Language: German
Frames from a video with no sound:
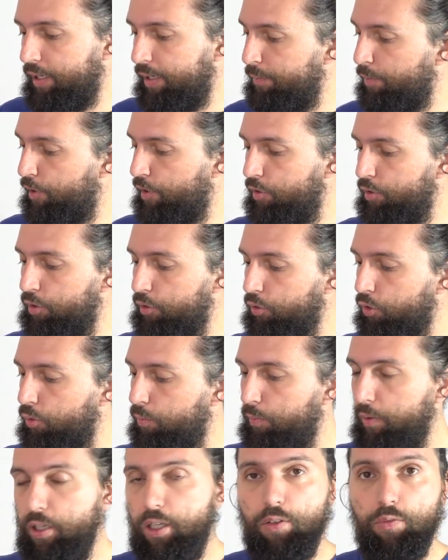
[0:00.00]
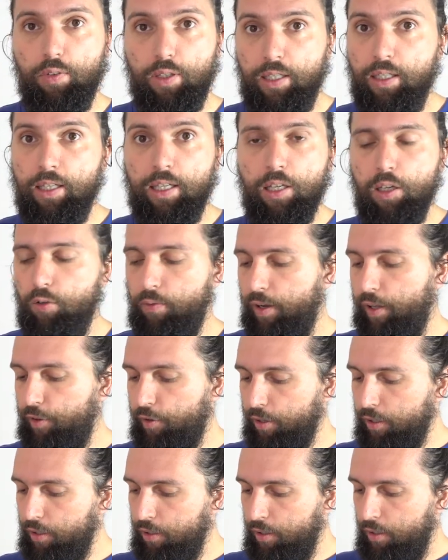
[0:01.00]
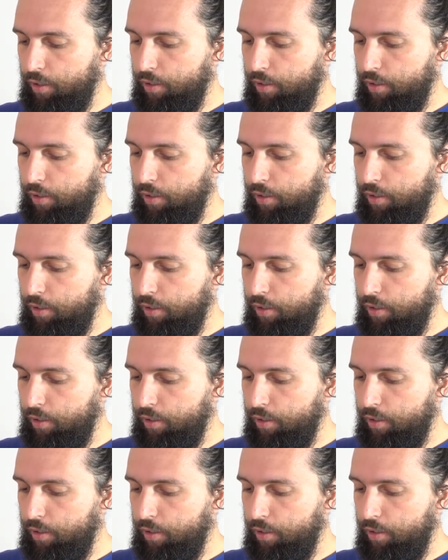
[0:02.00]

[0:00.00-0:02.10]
gibt es sie da drüben irgendwie kiloweise.